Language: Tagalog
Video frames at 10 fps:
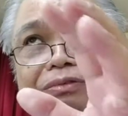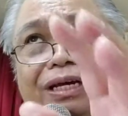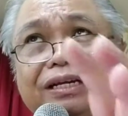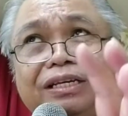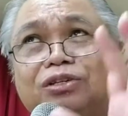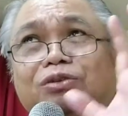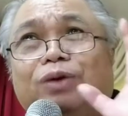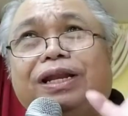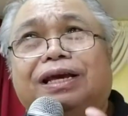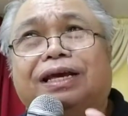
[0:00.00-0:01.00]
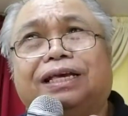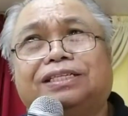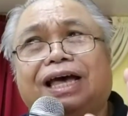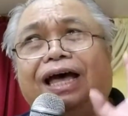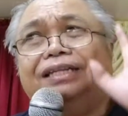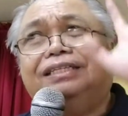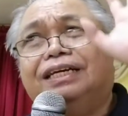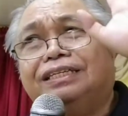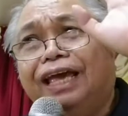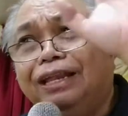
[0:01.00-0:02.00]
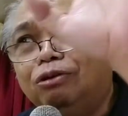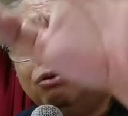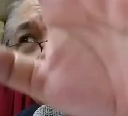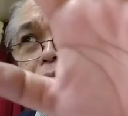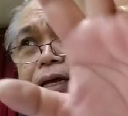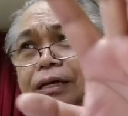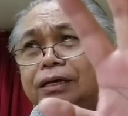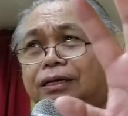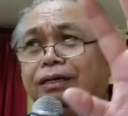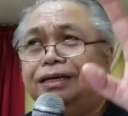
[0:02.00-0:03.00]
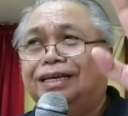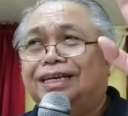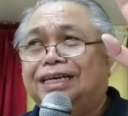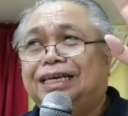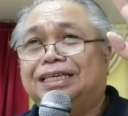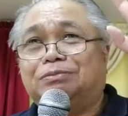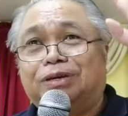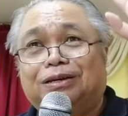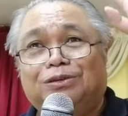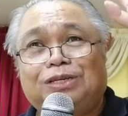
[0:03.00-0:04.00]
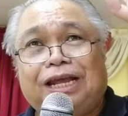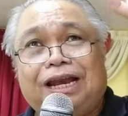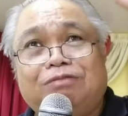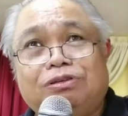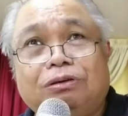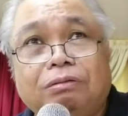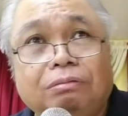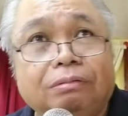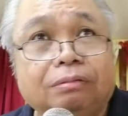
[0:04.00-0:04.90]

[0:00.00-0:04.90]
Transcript: The reason why nakiksaad siya sa inyo ha, is because He loves you.